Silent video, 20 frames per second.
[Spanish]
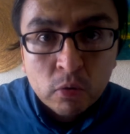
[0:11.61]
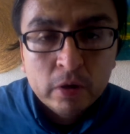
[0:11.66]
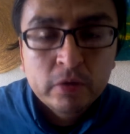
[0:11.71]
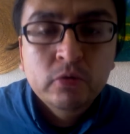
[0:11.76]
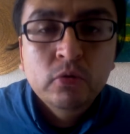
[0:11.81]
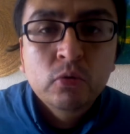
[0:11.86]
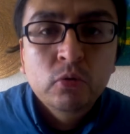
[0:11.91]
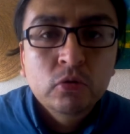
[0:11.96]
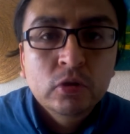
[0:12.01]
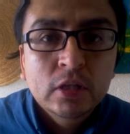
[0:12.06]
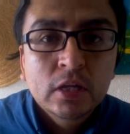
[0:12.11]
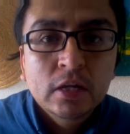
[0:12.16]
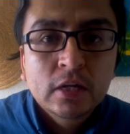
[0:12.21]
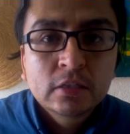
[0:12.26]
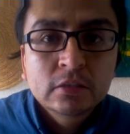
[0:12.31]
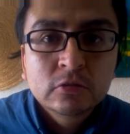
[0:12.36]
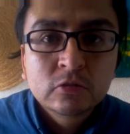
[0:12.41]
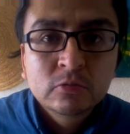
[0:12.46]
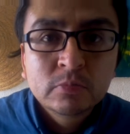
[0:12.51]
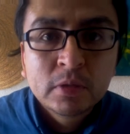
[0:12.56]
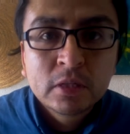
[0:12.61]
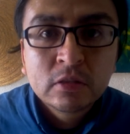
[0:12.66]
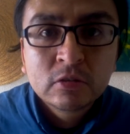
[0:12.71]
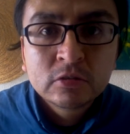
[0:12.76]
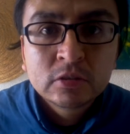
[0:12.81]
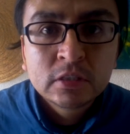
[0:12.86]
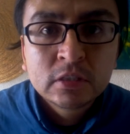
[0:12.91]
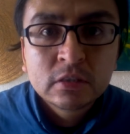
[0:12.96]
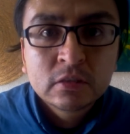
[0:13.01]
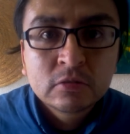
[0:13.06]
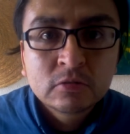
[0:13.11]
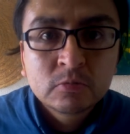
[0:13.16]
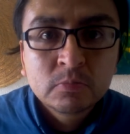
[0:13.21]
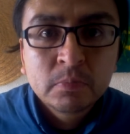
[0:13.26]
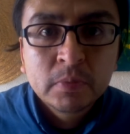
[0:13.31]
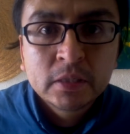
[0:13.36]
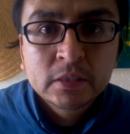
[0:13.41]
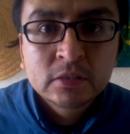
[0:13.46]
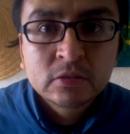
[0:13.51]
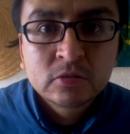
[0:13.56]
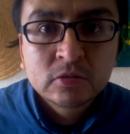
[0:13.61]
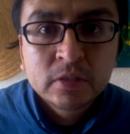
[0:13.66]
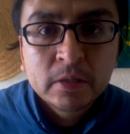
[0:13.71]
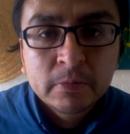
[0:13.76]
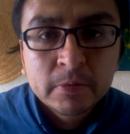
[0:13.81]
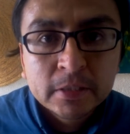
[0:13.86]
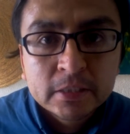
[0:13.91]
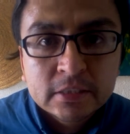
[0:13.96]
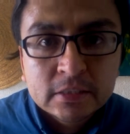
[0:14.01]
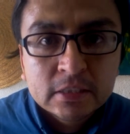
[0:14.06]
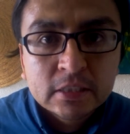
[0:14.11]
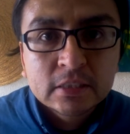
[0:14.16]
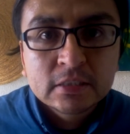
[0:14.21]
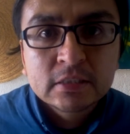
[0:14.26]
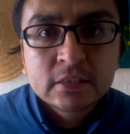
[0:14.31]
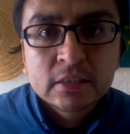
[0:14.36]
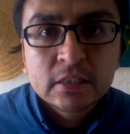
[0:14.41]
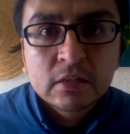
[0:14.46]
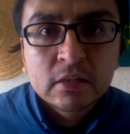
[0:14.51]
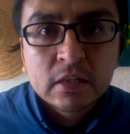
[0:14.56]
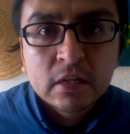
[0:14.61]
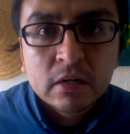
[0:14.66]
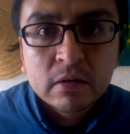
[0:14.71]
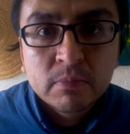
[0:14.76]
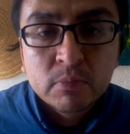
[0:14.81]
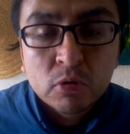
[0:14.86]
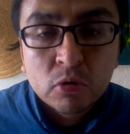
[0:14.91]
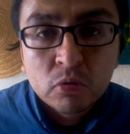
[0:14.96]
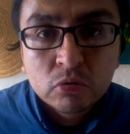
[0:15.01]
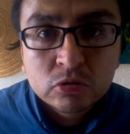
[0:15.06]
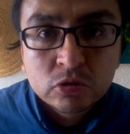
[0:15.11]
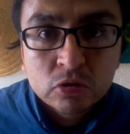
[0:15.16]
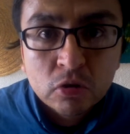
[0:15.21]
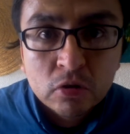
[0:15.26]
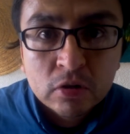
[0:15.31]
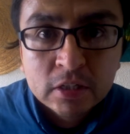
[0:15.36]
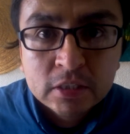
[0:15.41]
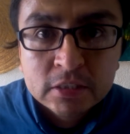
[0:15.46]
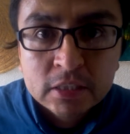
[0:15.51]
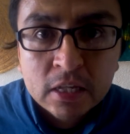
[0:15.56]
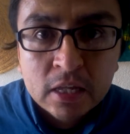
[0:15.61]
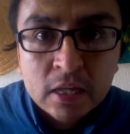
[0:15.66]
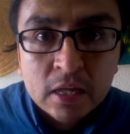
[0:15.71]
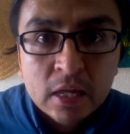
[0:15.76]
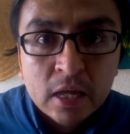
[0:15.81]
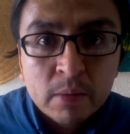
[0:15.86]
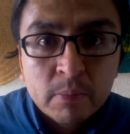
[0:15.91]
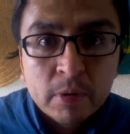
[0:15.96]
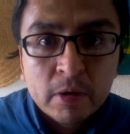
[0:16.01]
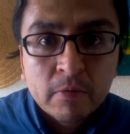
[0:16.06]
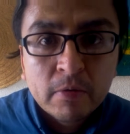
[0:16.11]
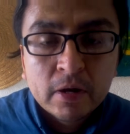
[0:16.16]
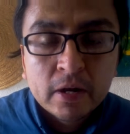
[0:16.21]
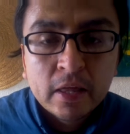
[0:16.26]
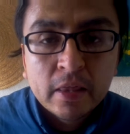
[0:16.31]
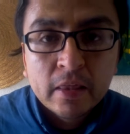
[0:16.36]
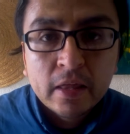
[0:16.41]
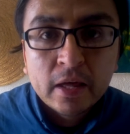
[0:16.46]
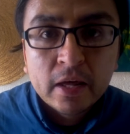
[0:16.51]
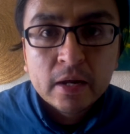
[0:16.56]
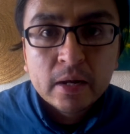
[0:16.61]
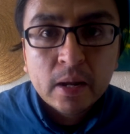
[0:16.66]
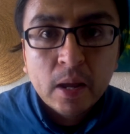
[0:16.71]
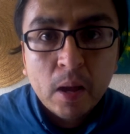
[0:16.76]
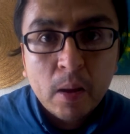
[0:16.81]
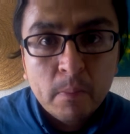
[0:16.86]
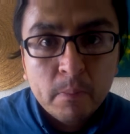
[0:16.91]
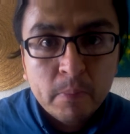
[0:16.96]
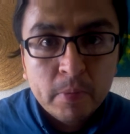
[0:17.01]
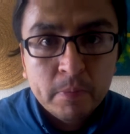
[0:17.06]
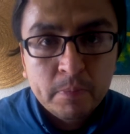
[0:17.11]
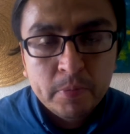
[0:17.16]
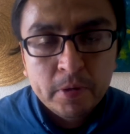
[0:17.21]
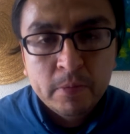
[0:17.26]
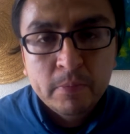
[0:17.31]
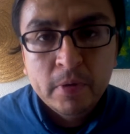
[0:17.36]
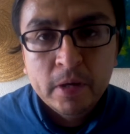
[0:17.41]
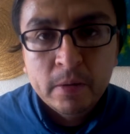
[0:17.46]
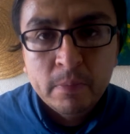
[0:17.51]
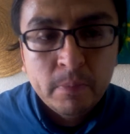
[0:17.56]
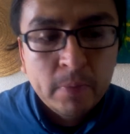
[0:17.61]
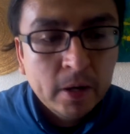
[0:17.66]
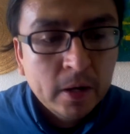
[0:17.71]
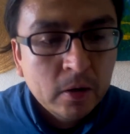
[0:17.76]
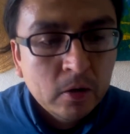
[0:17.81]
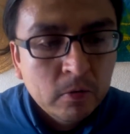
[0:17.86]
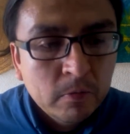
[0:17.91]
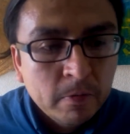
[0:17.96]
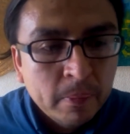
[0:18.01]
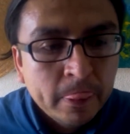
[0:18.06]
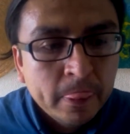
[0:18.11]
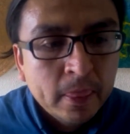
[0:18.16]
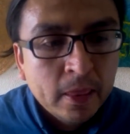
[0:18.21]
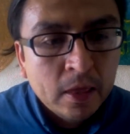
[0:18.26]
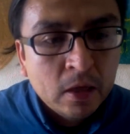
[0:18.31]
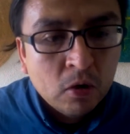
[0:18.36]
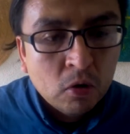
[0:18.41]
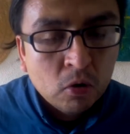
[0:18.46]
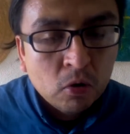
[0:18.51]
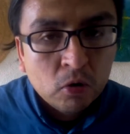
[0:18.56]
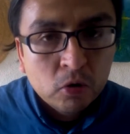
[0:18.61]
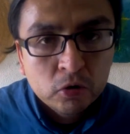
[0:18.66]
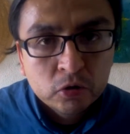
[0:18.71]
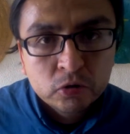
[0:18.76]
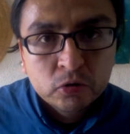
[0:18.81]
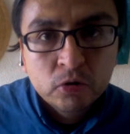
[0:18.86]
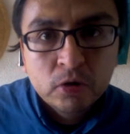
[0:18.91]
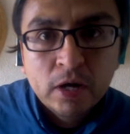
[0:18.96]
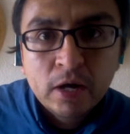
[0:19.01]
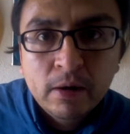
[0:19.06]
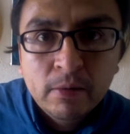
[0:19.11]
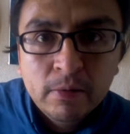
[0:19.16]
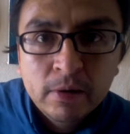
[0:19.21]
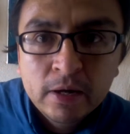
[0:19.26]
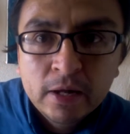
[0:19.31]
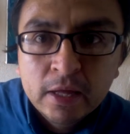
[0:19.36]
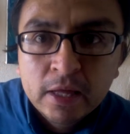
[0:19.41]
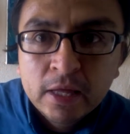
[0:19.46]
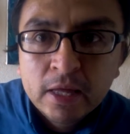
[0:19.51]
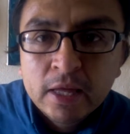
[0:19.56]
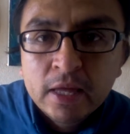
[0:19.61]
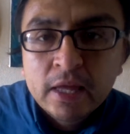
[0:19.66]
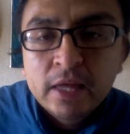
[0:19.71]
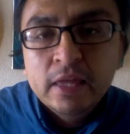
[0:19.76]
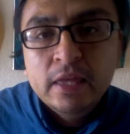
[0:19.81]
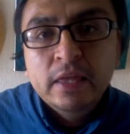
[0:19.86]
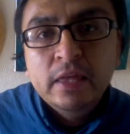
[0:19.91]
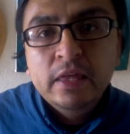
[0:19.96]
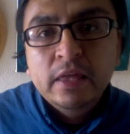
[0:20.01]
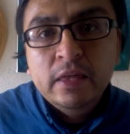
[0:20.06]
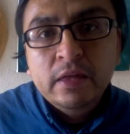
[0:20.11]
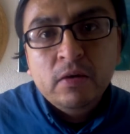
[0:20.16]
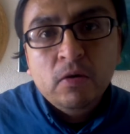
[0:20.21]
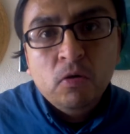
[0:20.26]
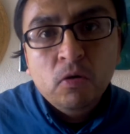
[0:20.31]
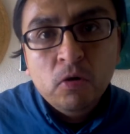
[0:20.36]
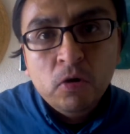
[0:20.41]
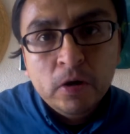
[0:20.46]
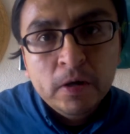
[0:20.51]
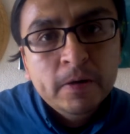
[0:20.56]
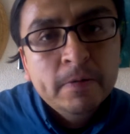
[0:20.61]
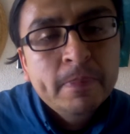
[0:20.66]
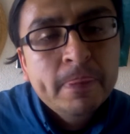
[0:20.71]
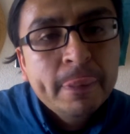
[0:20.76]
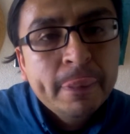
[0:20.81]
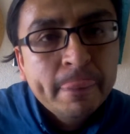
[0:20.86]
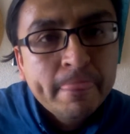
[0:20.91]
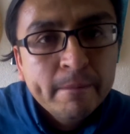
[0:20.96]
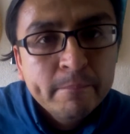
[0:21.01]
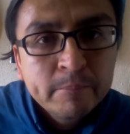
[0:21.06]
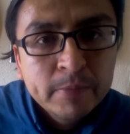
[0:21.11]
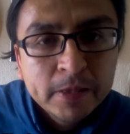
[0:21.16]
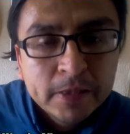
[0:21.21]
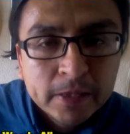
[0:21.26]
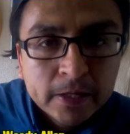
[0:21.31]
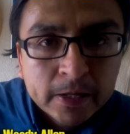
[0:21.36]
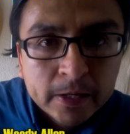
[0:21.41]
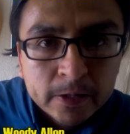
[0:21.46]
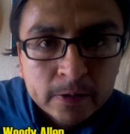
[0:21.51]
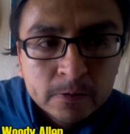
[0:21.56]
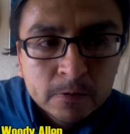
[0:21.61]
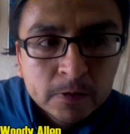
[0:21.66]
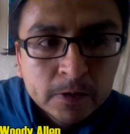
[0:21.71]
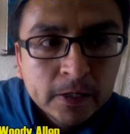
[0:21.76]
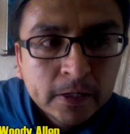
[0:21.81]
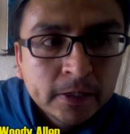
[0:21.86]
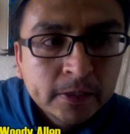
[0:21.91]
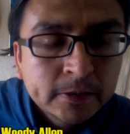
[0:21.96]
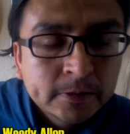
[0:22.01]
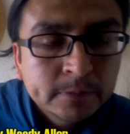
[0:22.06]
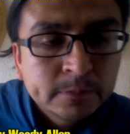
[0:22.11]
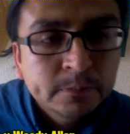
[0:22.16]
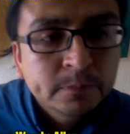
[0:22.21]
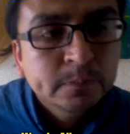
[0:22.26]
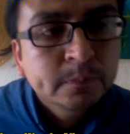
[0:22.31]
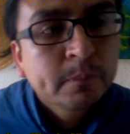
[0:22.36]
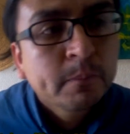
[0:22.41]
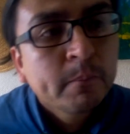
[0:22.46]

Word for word: Cuando juntara esos 1200 pesos de vistas, de reproducciones, me iban a dar mi primer pago. Hoy tocaba y hoy me dijeron que,